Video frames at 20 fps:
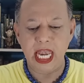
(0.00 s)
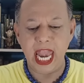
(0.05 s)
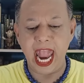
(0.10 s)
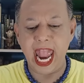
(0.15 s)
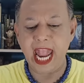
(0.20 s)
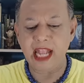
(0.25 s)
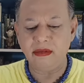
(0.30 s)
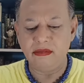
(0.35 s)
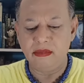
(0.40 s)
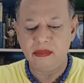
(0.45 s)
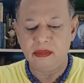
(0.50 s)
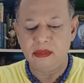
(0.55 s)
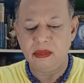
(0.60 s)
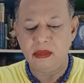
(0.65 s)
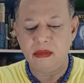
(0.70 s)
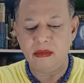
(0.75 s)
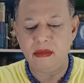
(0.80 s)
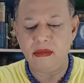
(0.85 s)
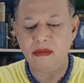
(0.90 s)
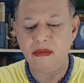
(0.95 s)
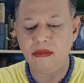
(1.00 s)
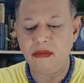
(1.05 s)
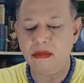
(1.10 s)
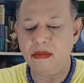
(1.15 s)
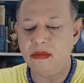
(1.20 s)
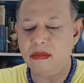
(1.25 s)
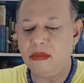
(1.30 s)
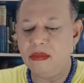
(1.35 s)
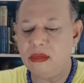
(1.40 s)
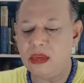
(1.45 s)
นะ อื
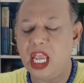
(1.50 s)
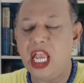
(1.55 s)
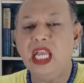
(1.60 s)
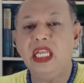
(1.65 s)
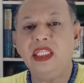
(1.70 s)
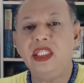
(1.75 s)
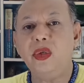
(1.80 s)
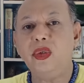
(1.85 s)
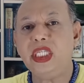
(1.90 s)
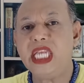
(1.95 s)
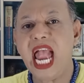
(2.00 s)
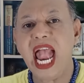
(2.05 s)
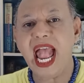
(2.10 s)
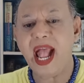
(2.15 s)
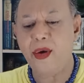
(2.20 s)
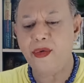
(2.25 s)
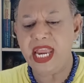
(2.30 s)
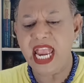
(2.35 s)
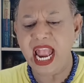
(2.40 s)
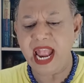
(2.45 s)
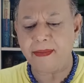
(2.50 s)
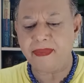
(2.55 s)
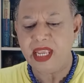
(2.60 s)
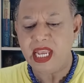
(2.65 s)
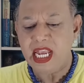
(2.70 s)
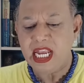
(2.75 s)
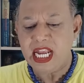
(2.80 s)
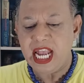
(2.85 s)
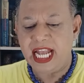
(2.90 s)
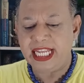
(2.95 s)
มเช้าๆเนี่ย
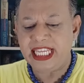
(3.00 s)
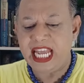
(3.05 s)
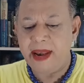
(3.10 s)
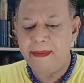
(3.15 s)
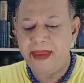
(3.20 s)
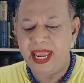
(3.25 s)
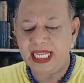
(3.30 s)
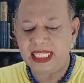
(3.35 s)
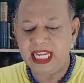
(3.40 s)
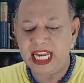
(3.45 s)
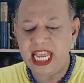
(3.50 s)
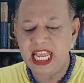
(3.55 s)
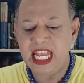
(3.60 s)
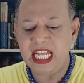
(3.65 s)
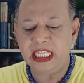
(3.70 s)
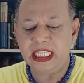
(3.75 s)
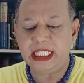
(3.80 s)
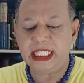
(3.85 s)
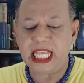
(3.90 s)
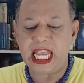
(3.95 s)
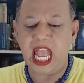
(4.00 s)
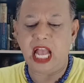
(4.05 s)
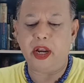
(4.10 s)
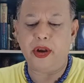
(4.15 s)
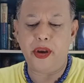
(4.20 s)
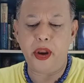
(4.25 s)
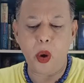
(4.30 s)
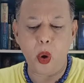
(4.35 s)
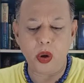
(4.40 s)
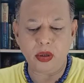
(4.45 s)
อาจารย์เบจะได้ยินเสียง
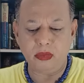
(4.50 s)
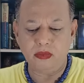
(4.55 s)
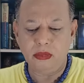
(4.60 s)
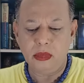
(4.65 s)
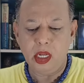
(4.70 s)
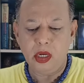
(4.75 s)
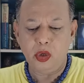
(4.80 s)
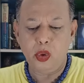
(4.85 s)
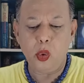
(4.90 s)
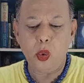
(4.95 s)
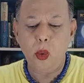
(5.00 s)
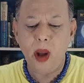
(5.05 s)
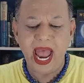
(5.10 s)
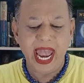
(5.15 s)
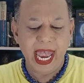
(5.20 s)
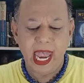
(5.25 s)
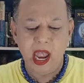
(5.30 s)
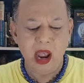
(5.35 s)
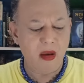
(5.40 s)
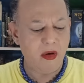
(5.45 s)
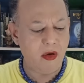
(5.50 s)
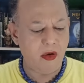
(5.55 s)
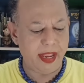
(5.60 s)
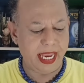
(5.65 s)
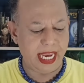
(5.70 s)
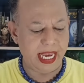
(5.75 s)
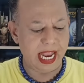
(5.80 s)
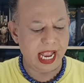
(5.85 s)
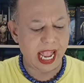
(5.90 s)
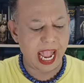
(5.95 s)
นก ทุกวันเลย
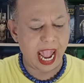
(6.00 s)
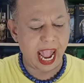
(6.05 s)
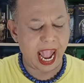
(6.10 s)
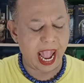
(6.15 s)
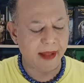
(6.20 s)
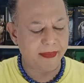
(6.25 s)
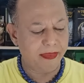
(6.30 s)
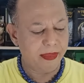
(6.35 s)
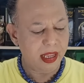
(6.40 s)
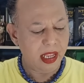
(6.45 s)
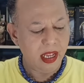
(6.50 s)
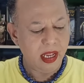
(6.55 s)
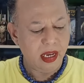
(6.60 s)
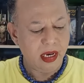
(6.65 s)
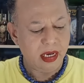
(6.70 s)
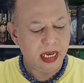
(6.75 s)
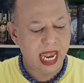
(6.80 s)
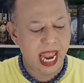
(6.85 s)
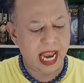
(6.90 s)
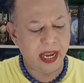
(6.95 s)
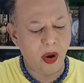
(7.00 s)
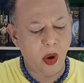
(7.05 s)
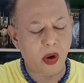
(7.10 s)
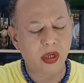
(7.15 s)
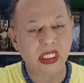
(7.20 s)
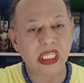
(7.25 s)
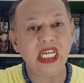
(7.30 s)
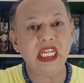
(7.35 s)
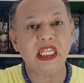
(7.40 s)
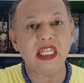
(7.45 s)
นะคะ นะนก
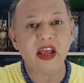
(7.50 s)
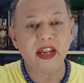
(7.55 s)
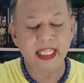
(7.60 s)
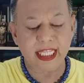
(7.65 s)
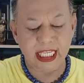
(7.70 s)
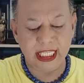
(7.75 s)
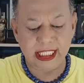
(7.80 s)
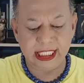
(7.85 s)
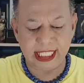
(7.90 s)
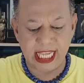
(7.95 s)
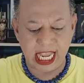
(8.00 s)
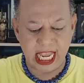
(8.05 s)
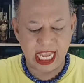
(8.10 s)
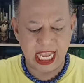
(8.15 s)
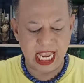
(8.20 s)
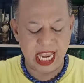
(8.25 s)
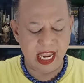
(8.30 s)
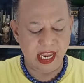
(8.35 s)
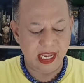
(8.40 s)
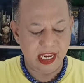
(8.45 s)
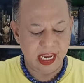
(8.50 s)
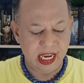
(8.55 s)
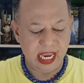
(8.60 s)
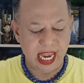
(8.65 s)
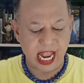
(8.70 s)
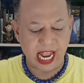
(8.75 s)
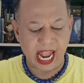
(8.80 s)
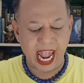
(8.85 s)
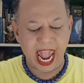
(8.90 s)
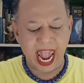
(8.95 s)
ก็ตื่นตอนตีสี่
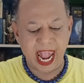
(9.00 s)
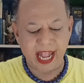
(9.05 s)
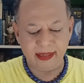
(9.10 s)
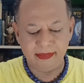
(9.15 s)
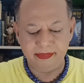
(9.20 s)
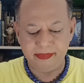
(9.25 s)
นะคะ